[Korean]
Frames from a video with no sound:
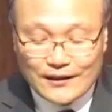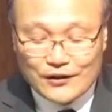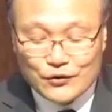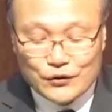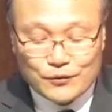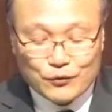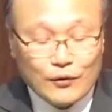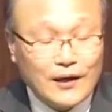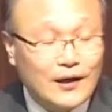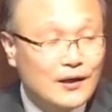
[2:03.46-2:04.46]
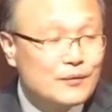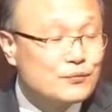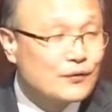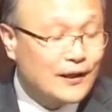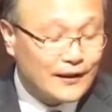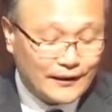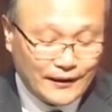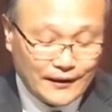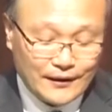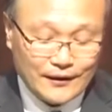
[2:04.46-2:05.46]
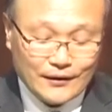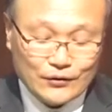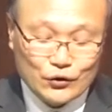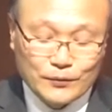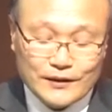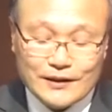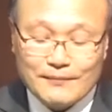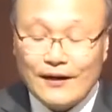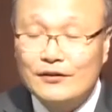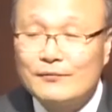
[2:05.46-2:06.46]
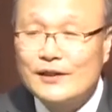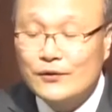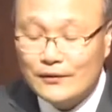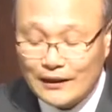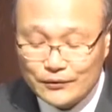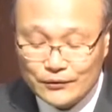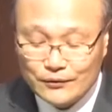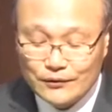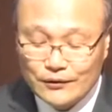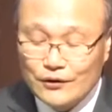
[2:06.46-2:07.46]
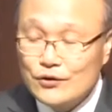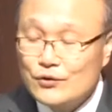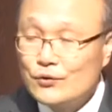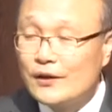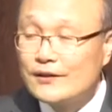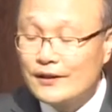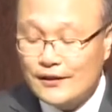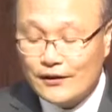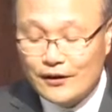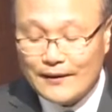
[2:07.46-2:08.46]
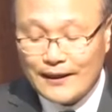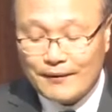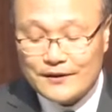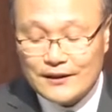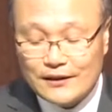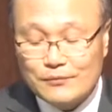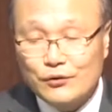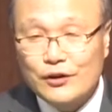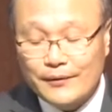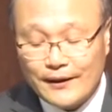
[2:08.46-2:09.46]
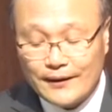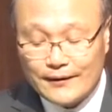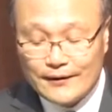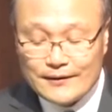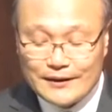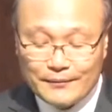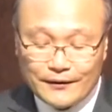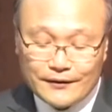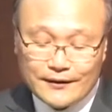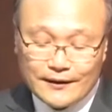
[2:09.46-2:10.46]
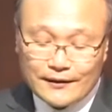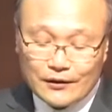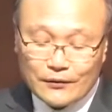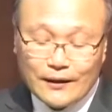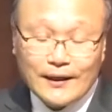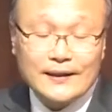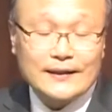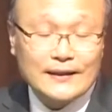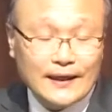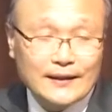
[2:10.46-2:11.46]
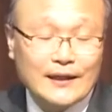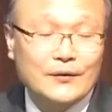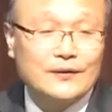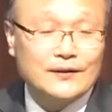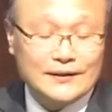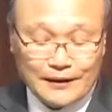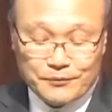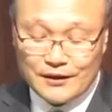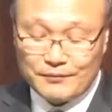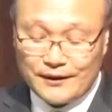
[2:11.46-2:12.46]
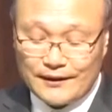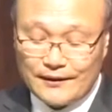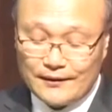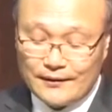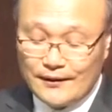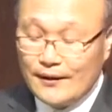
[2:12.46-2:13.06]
자신의 죽으심과 부활에 대해 두 번째 말씀하시고 난 후 6월절이 얼마 남지 않을 무렵에 집에서 제자들과 이야기하고 있는 장면입니다.